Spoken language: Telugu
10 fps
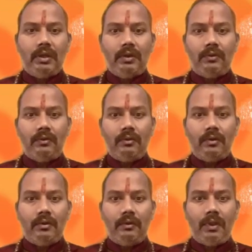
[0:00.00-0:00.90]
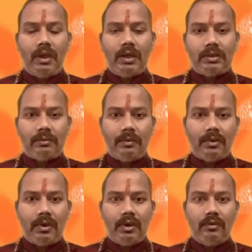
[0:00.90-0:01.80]
నేను వివరంగా
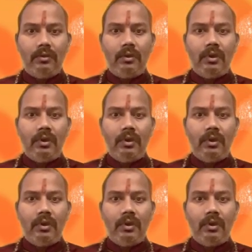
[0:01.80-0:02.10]
చెప్పబోతున్నాను